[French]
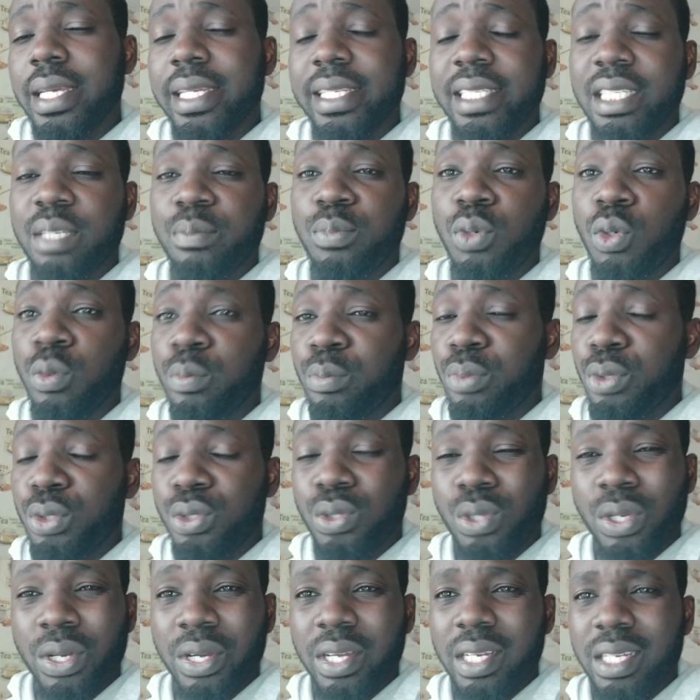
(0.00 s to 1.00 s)
diplôme
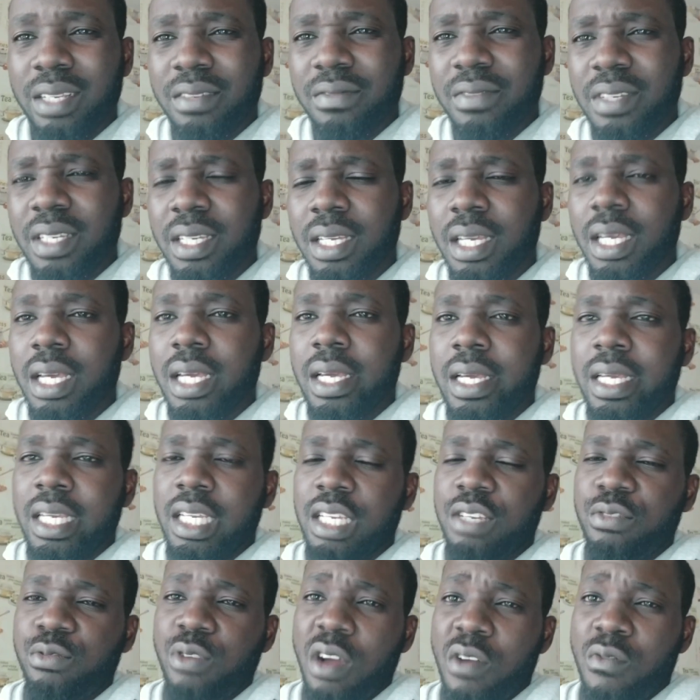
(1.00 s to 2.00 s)
plus le relevé,
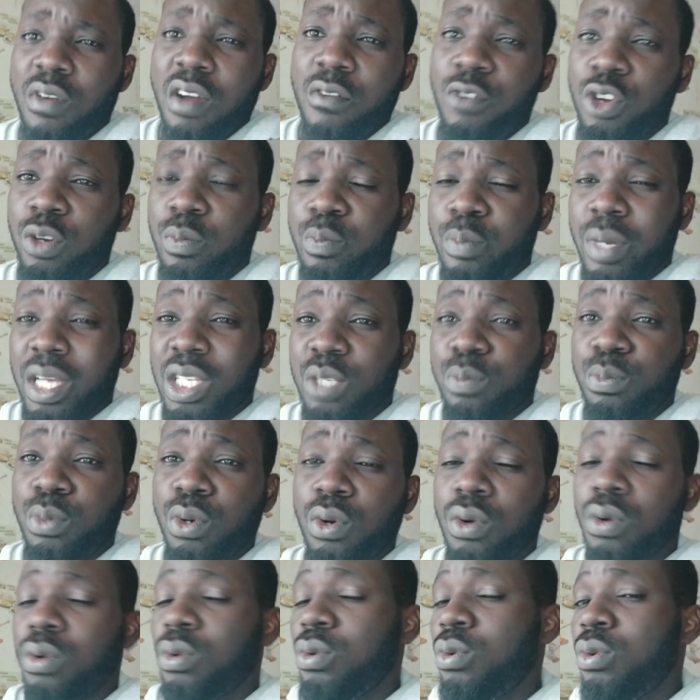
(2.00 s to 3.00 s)
il faut avoir votre
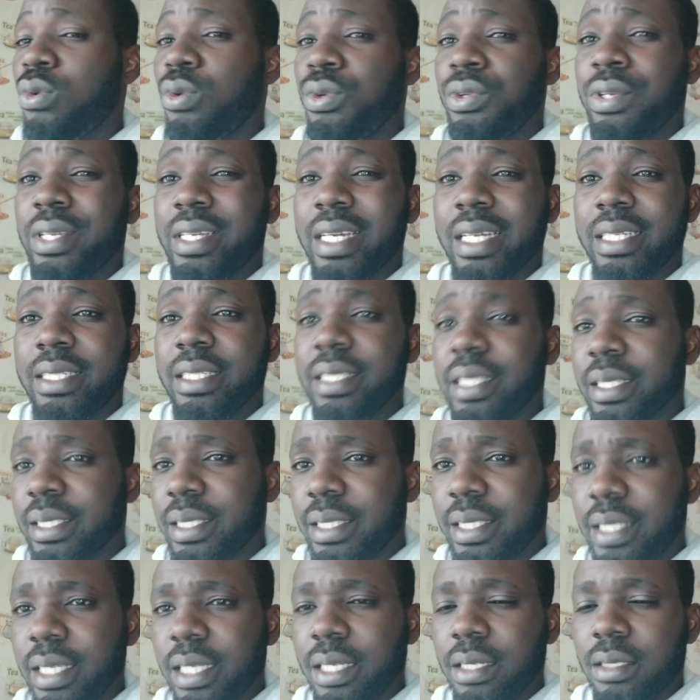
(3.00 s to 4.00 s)
passeport ou une carte
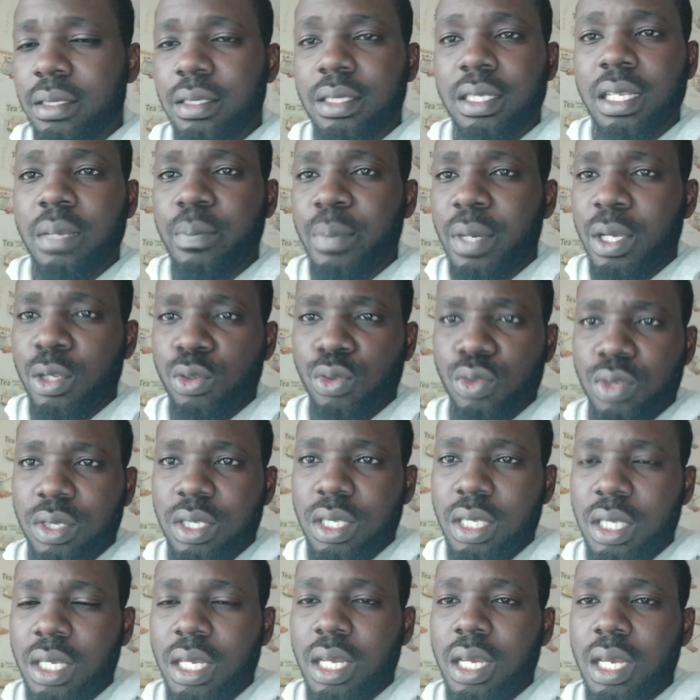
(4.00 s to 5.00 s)
d'identité, ce n'est pas un
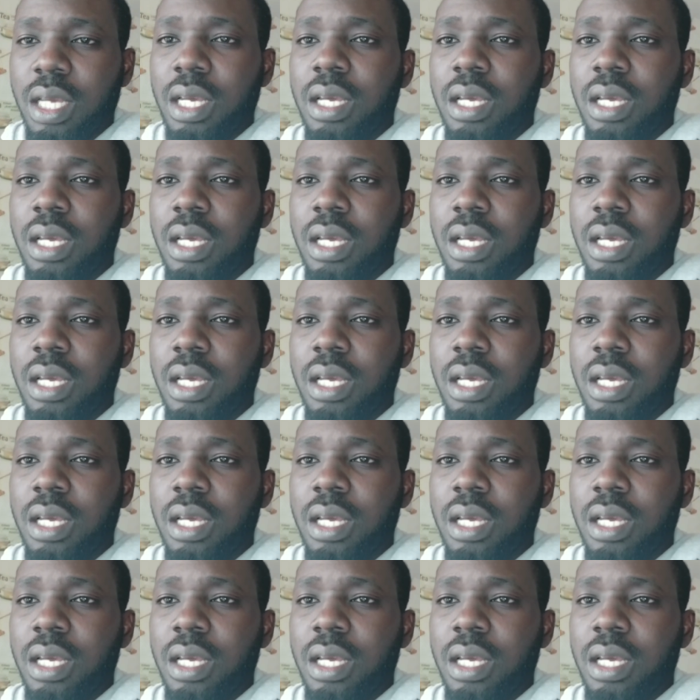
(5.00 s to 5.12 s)
souci.